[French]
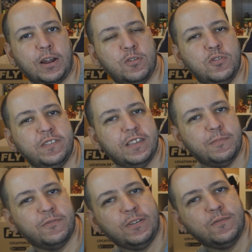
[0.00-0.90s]
Alors le
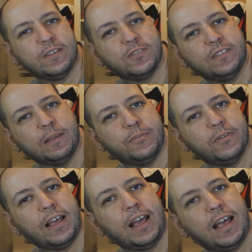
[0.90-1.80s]
deuxième, voyons voir ce que ça
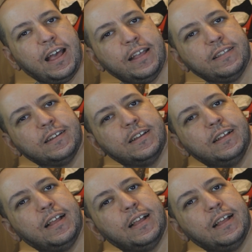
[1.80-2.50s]
peut... Ah, être...